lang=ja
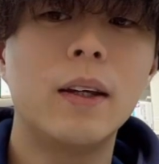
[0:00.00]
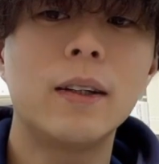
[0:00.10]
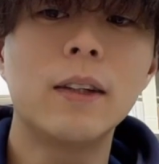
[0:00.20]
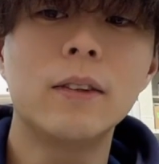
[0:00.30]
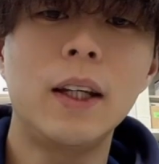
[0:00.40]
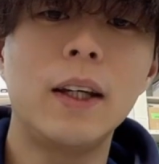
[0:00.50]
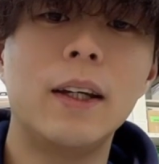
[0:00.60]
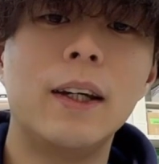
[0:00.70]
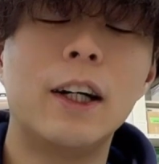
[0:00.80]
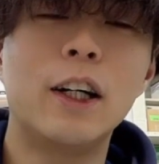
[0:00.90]
なの
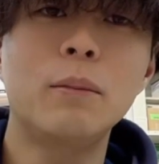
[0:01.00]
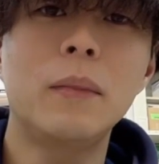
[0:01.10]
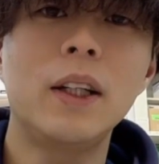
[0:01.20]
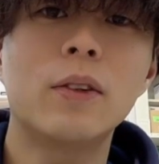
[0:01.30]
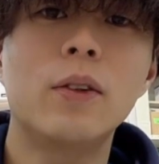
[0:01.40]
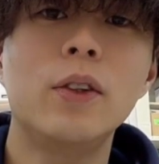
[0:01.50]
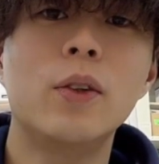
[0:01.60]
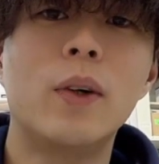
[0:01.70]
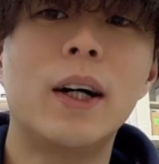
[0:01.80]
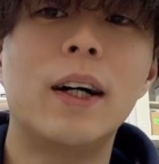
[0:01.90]
であんまりこういう
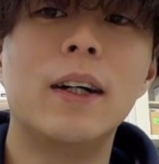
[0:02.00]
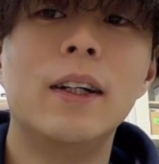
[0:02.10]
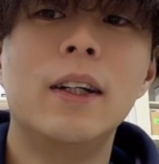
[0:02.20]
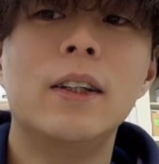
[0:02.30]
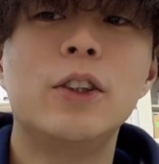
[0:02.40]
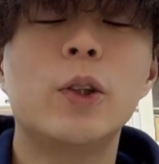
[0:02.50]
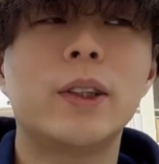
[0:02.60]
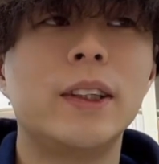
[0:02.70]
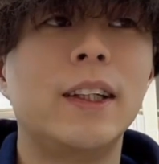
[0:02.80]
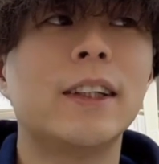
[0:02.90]
のは長
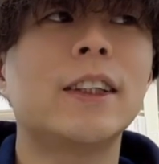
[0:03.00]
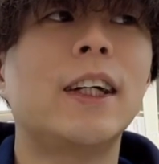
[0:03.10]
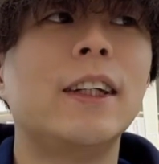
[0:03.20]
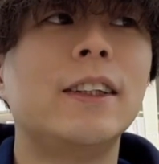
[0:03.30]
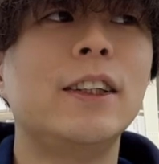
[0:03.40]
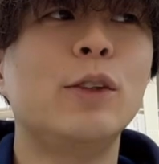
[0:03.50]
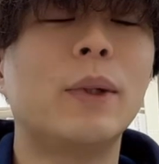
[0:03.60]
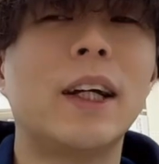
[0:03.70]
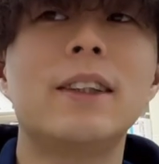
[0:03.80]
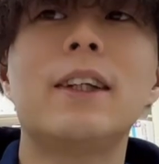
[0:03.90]
期で出さないし、
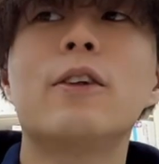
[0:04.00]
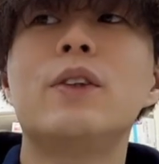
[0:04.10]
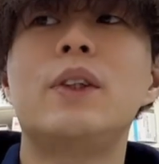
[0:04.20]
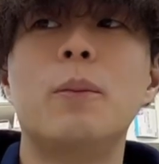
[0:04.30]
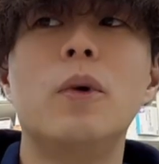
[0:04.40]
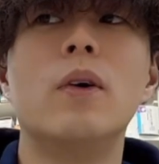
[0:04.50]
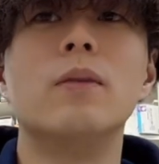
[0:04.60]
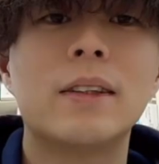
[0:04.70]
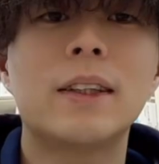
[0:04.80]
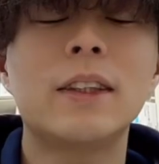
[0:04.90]
出したとしても
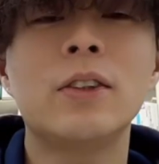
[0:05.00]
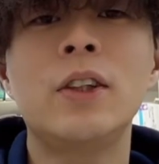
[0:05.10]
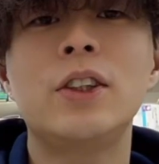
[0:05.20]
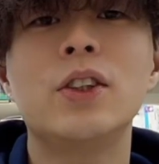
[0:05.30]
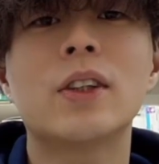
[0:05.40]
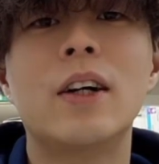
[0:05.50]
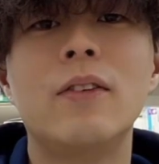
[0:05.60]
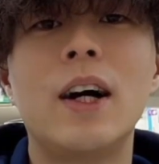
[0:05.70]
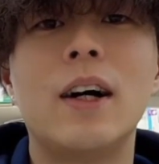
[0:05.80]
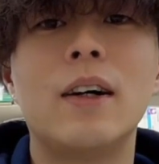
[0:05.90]
最初の1週間
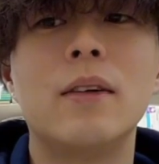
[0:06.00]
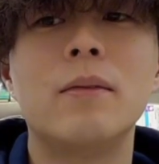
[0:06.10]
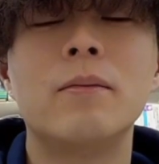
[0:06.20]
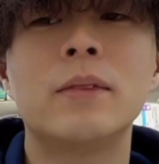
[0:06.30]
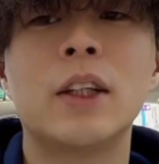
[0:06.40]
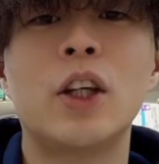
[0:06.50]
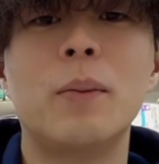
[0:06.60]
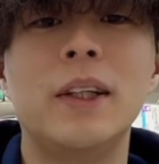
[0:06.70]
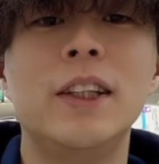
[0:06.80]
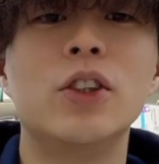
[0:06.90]
は例え
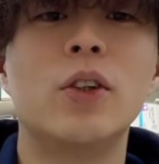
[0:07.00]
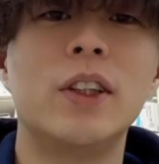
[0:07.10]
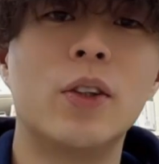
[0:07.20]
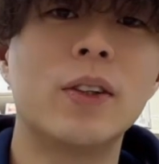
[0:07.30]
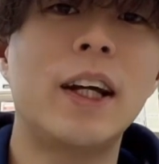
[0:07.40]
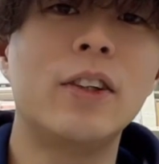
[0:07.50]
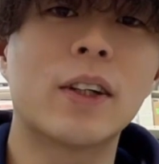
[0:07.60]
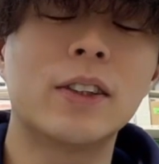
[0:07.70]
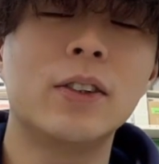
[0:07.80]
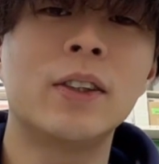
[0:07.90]
ば2錠で飲んだりと
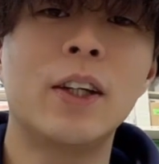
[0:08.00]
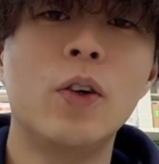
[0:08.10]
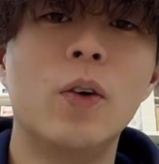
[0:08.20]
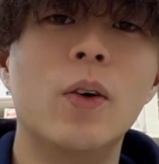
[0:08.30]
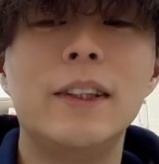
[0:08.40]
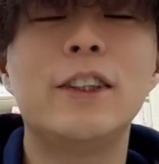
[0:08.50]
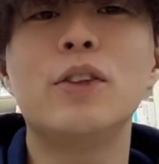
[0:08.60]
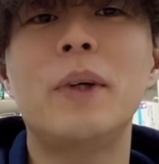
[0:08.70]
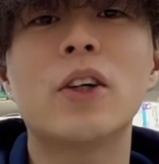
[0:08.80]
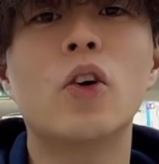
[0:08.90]
かするけど、2週
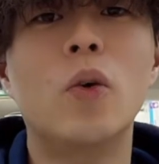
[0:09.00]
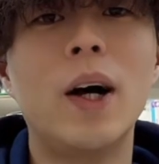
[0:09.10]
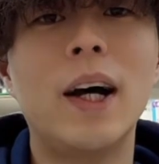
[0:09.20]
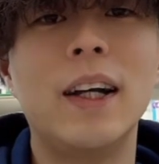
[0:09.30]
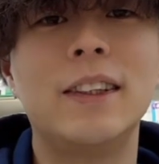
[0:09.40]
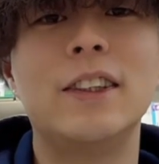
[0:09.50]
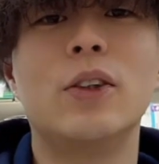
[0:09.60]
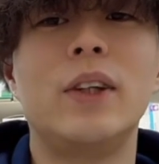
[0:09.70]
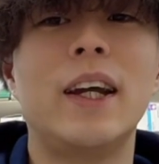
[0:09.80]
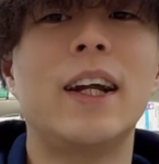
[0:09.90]
目以降は1錠
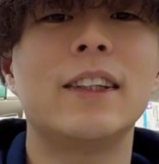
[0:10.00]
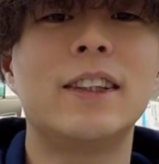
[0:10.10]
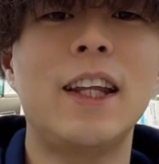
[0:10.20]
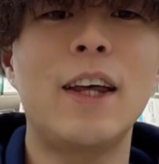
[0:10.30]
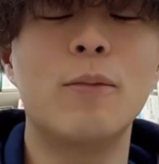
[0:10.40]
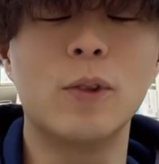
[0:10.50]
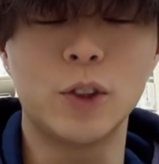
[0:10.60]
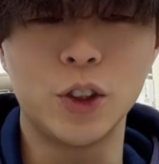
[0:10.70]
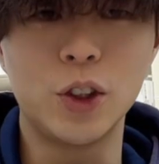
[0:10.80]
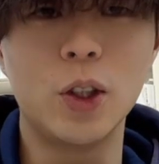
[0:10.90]
に減らしてもう
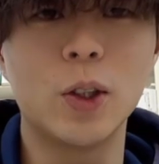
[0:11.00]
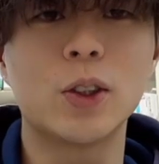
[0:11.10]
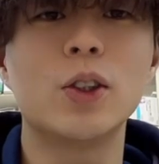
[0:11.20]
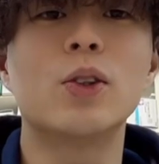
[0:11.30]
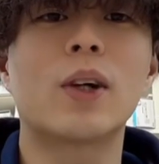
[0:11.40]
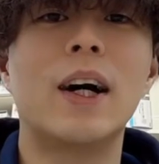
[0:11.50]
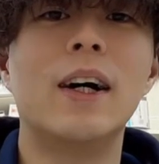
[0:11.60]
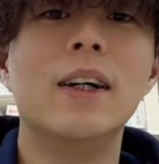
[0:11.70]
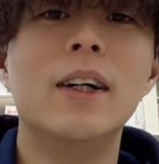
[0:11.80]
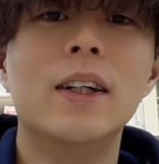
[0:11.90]
終了するとか、
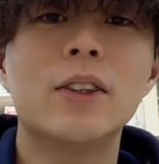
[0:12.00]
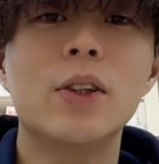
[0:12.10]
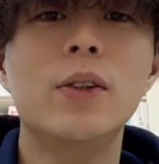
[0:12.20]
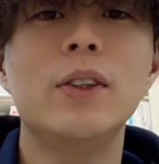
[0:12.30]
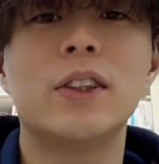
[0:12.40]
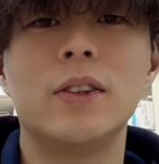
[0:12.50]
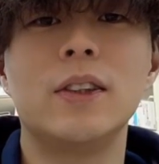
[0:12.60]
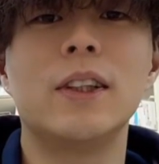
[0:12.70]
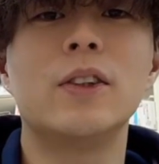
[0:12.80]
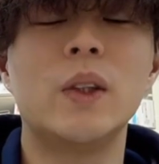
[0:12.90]
そういう風にする
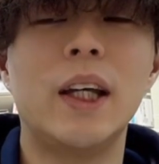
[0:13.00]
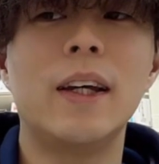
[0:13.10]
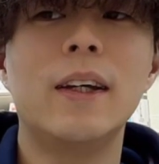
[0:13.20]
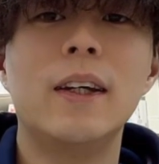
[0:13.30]
んですよね。